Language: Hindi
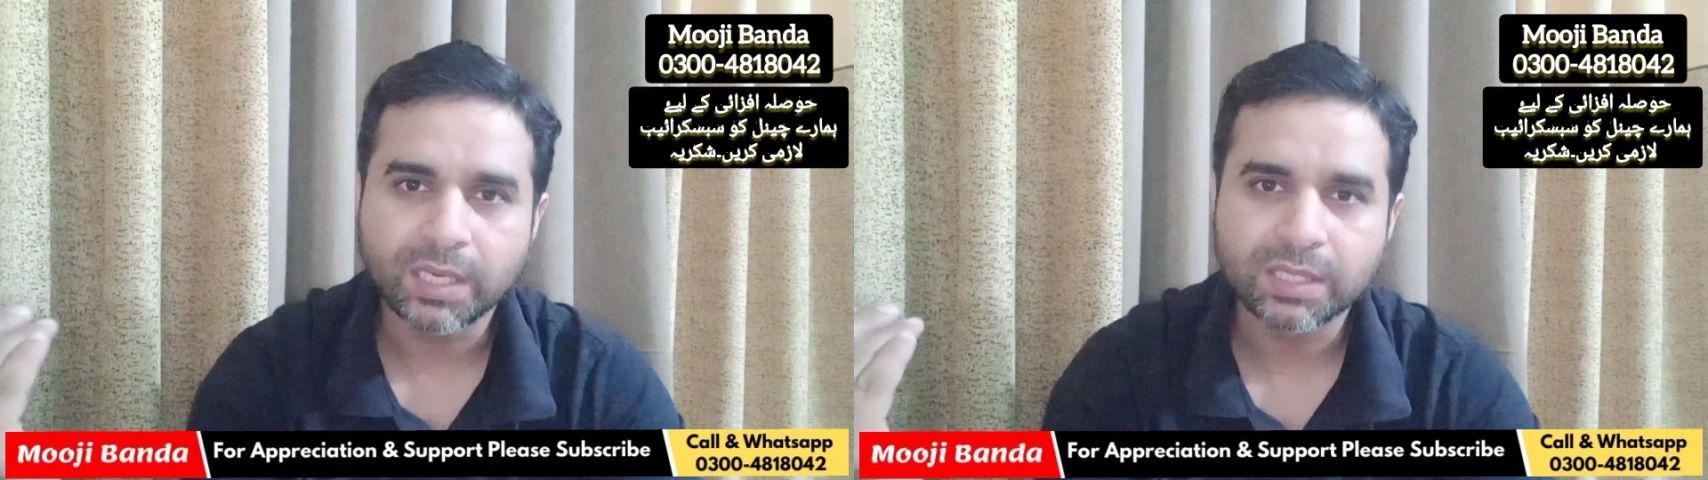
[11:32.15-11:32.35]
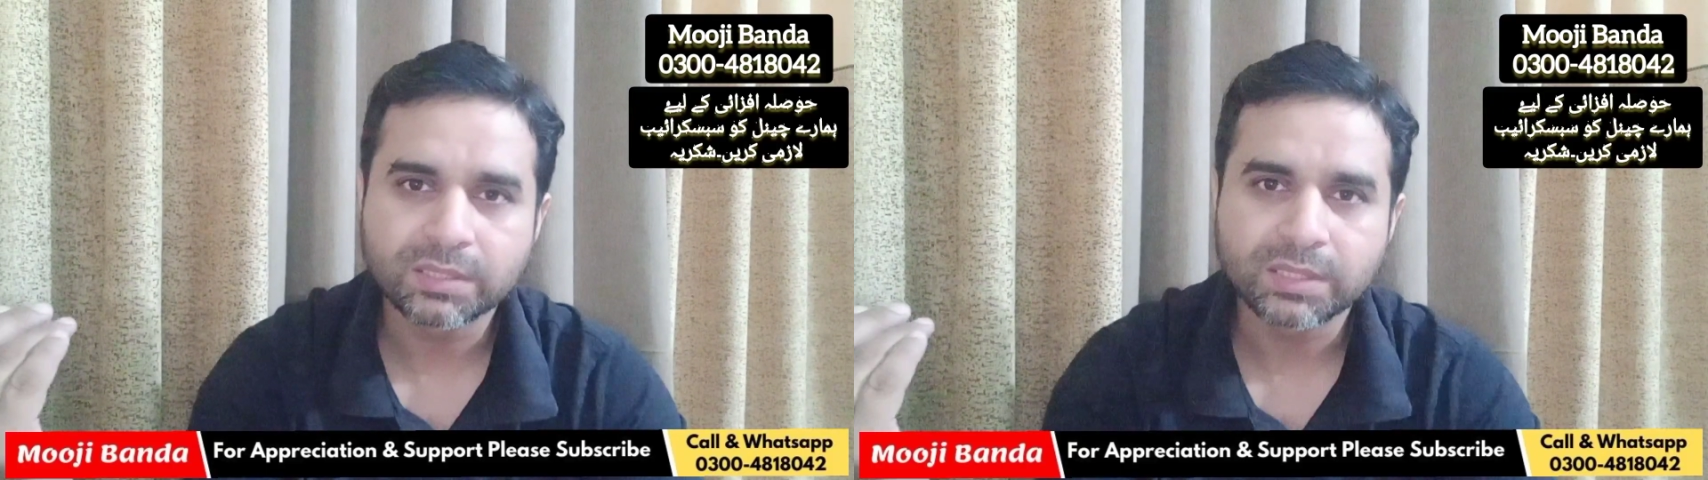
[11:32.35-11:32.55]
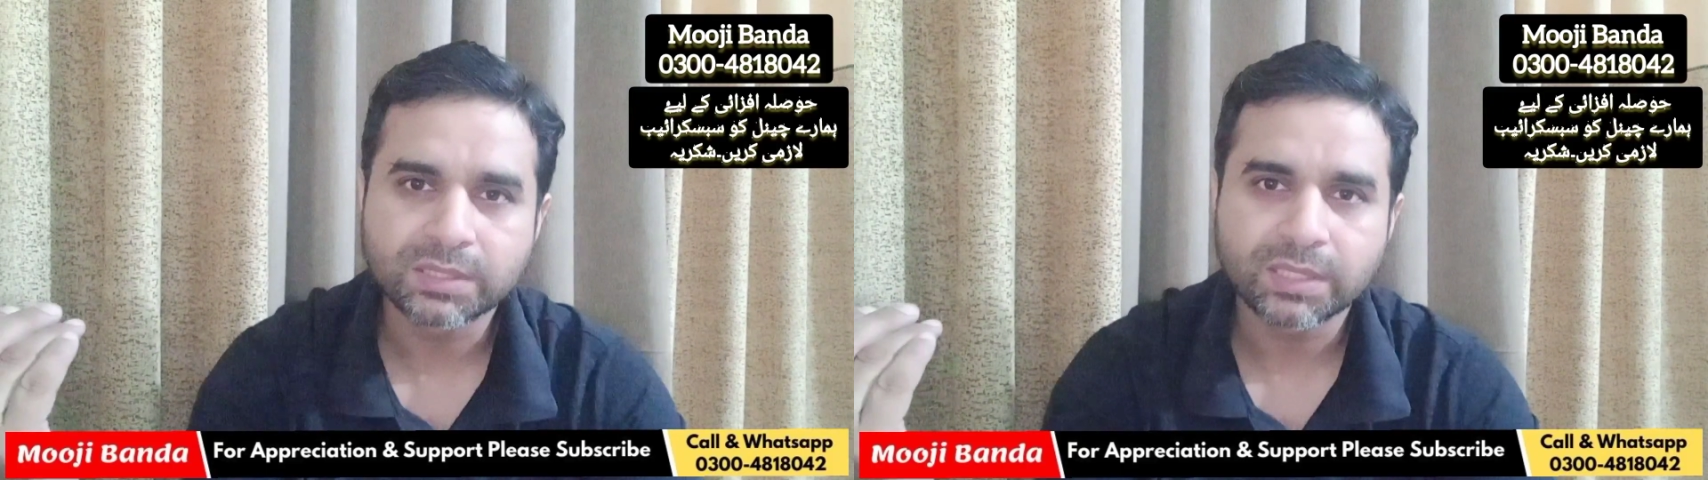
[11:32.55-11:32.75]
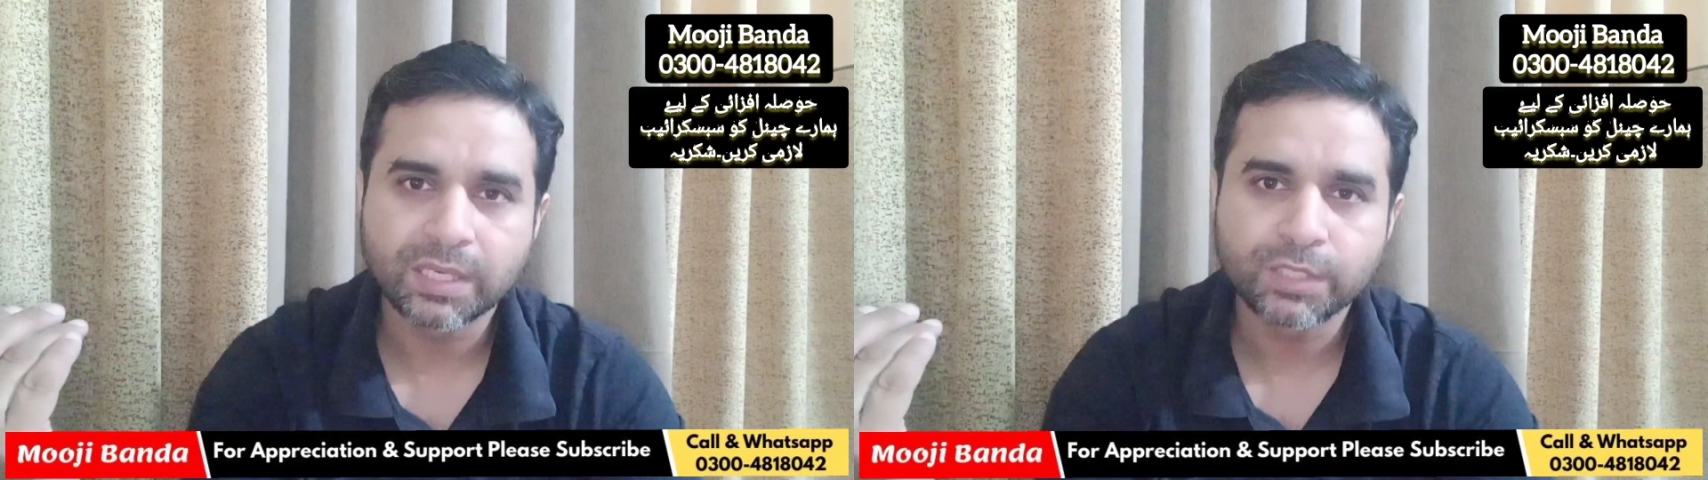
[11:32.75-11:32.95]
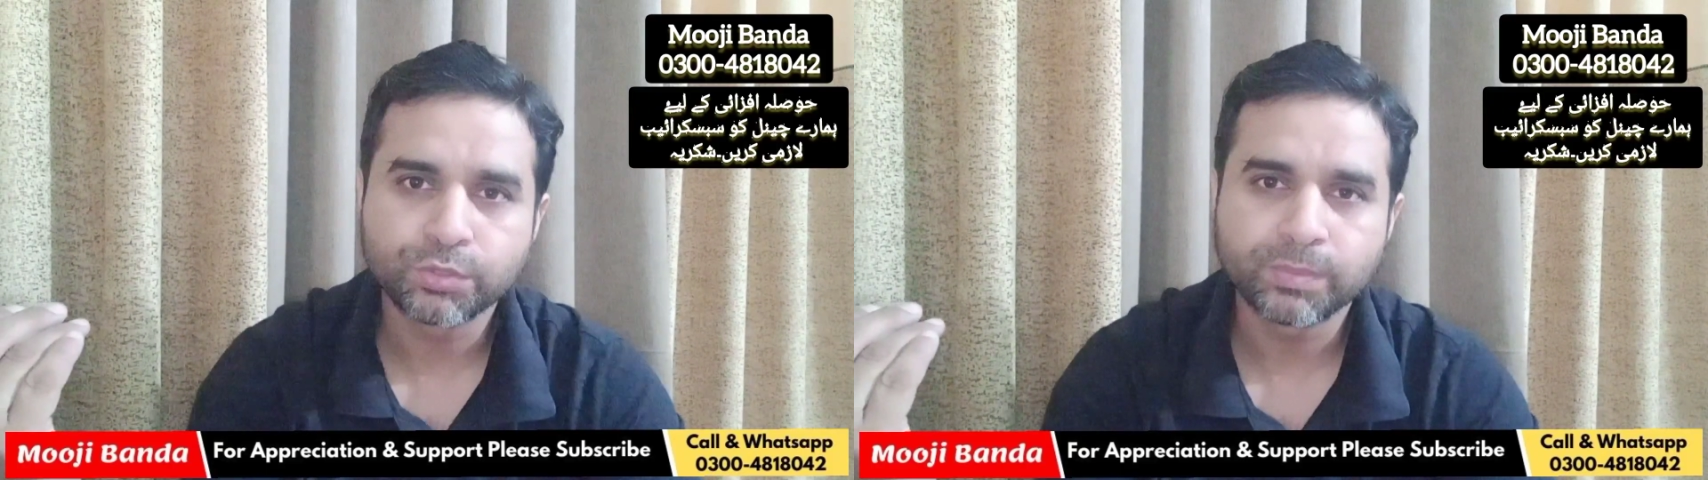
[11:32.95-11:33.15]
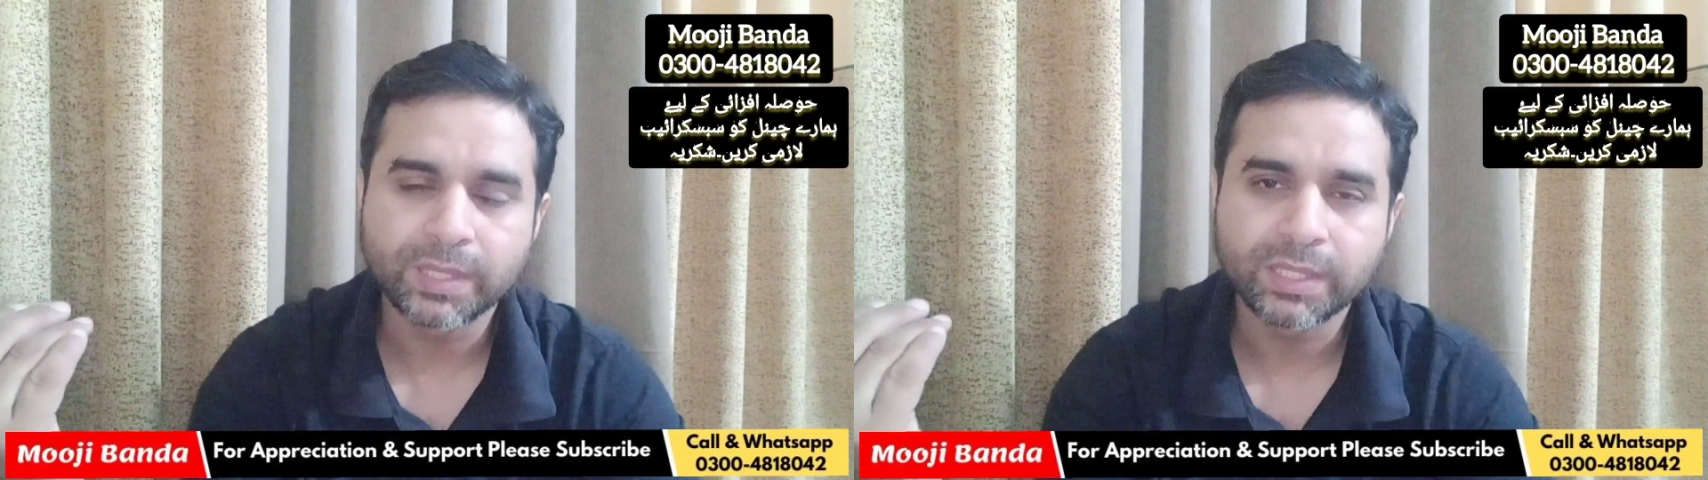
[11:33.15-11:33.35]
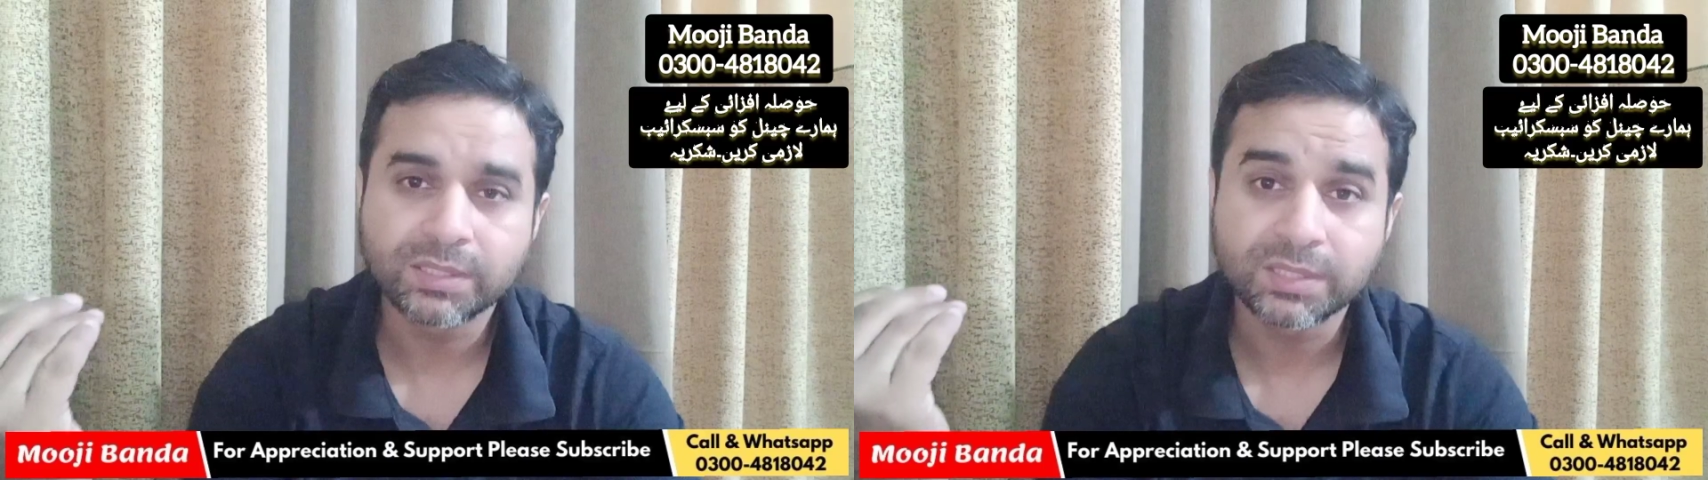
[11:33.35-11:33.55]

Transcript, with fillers: आठ दस साल जो मैंने